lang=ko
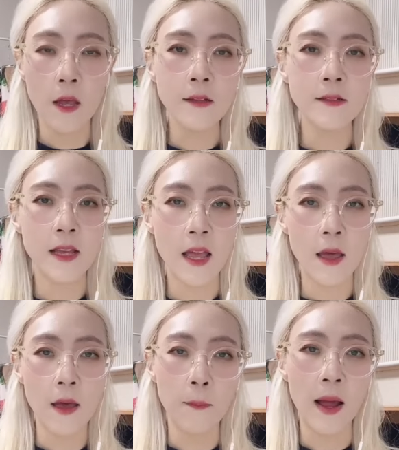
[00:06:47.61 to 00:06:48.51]

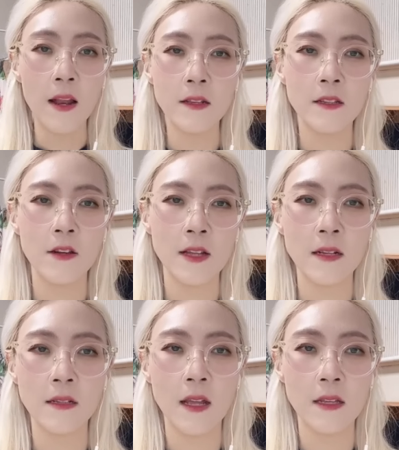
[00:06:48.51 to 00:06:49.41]
현재 팔란티아의
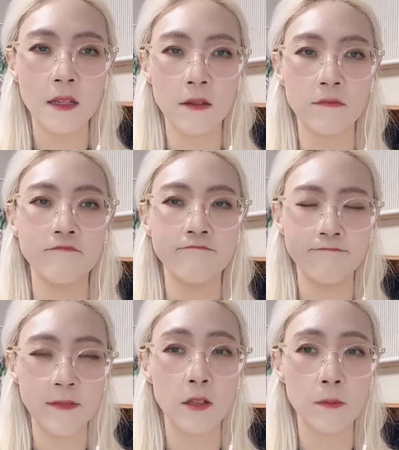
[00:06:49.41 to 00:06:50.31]
상태는
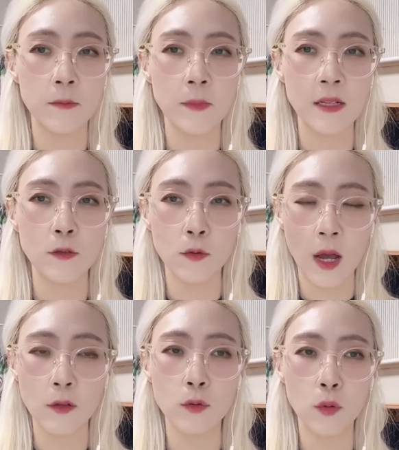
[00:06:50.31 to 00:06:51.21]
음,
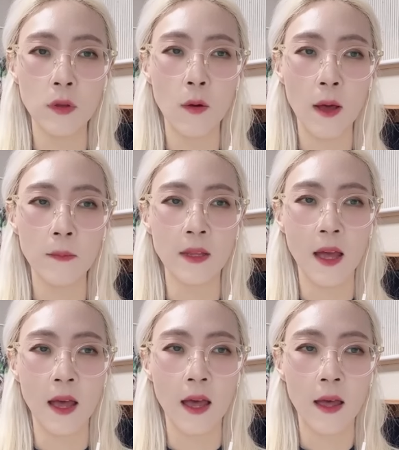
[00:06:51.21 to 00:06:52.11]
전반적으로 아주 좋다고
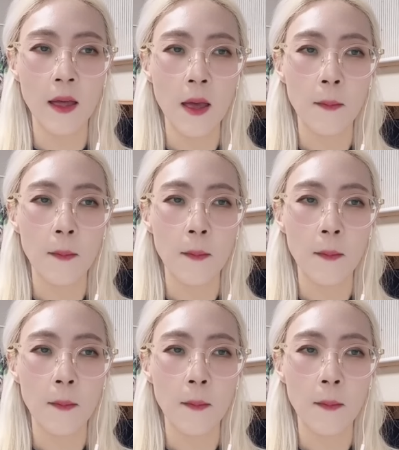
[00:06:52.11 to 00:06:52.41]
합니다.